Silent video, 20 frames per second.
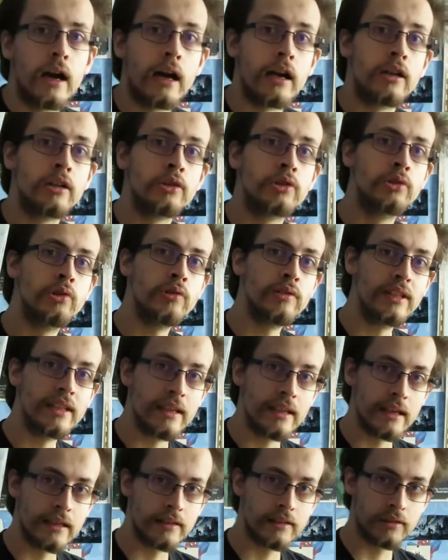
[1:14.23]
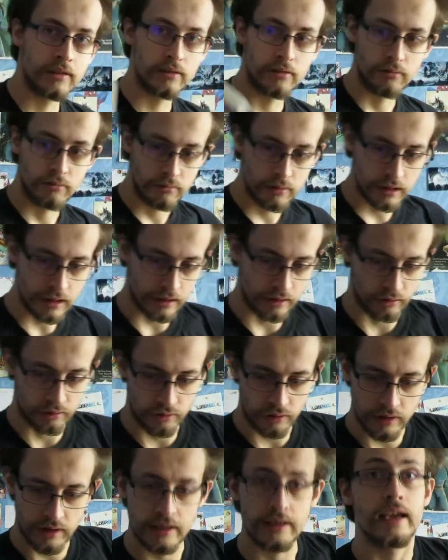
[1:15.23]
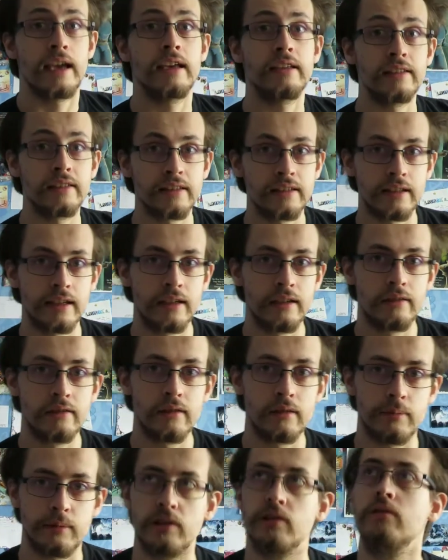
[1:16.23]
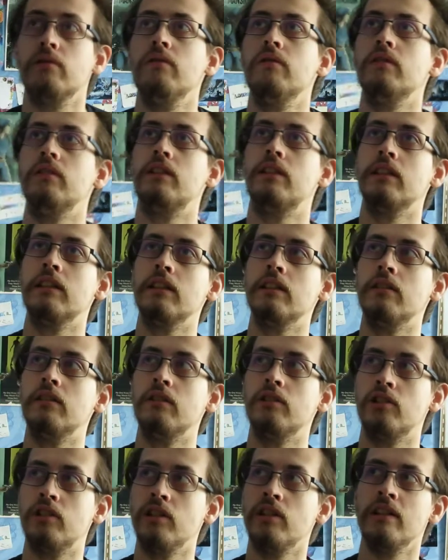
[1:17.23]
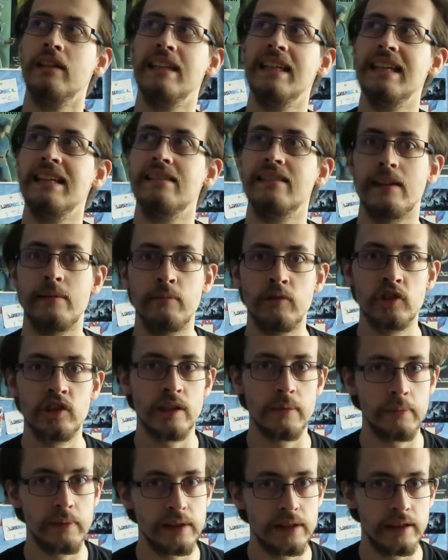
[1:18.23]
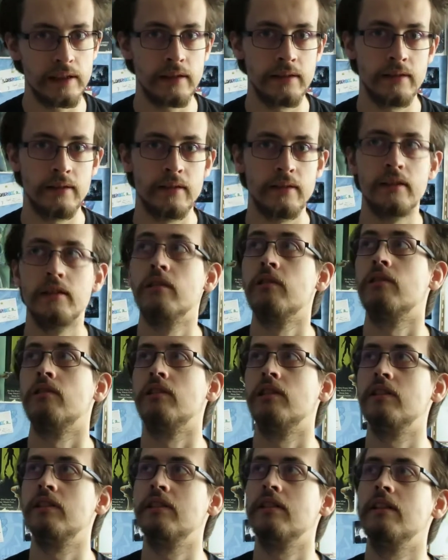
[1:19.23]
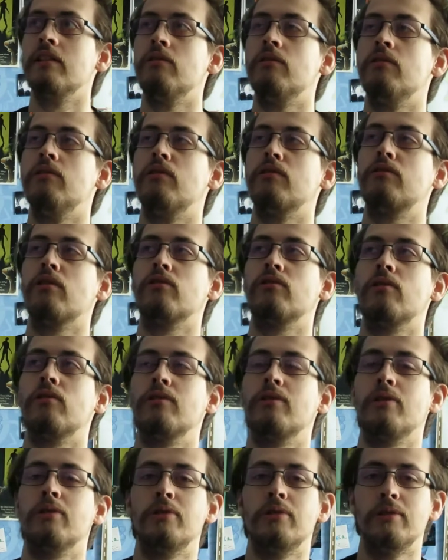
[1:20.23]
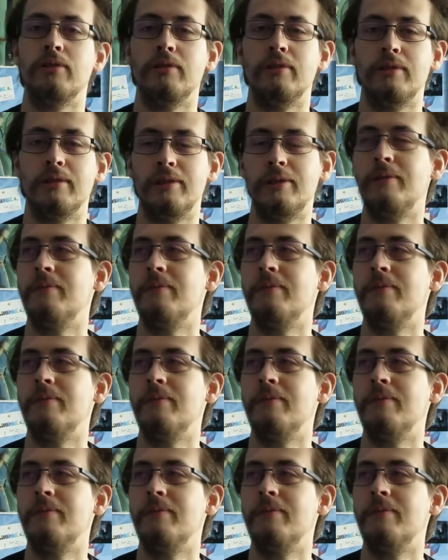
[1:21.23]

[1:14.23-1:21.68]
Un jeu DS, oui, un jeu DS alors, parce que j'ai euh, une DS à moitié pété, que j'essaye euh, de temps en temps de,